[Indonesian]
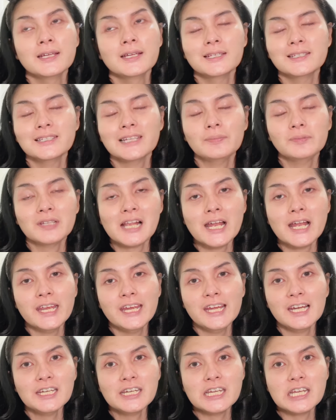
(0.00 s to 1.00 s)
Step
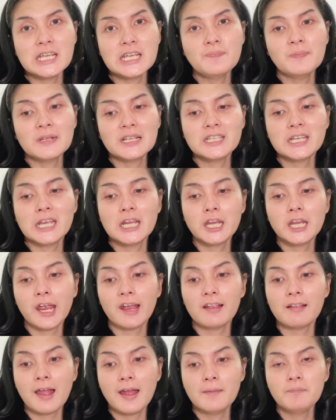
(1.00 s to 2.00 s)
terakhir di
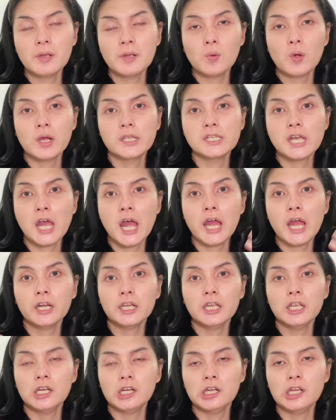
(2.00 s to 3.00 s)
perskincarean perwajahan
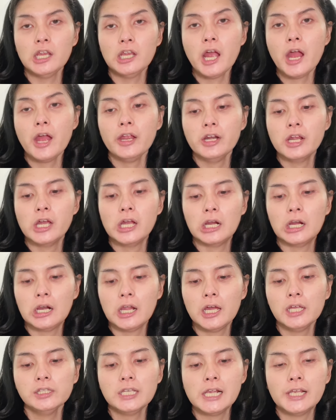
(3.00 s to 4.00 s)
ini
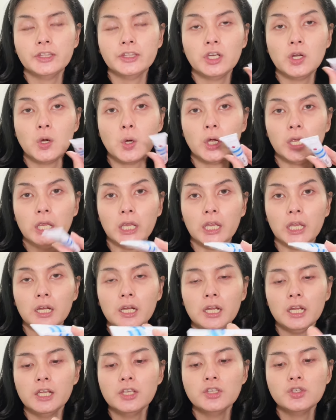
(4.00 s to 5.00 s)
adalah tretinoin.
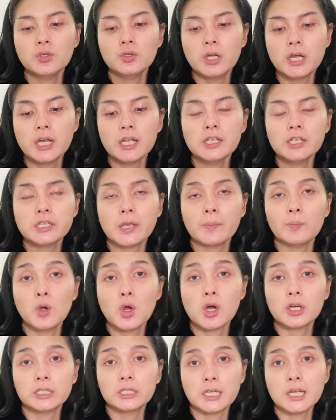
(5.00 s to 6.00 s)
Ini juga resep
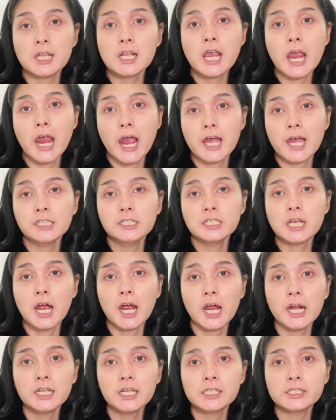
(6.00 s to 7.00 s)
dokter ya,
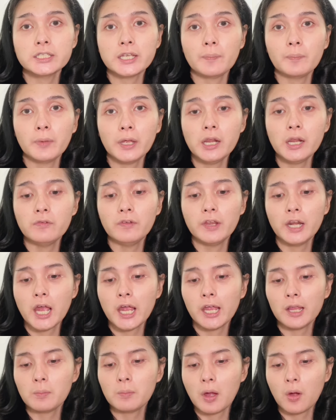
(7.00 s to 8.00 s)
jangan resepnya Devina
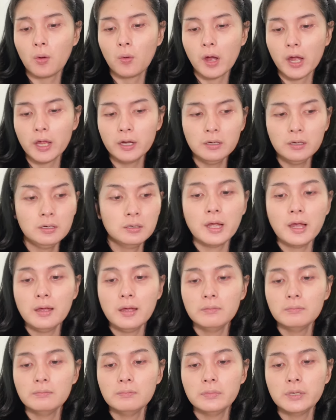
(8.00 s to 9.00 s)
Hermawan.
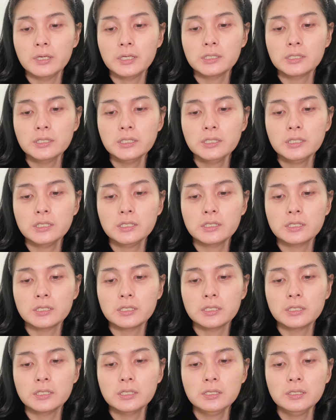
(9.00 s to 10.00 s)
Ambil
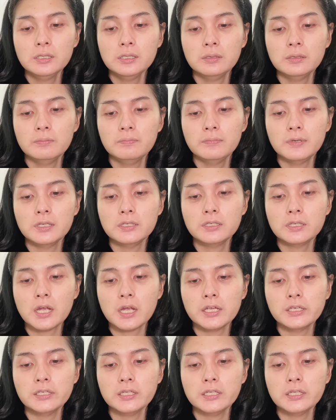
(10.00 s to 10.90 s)
se size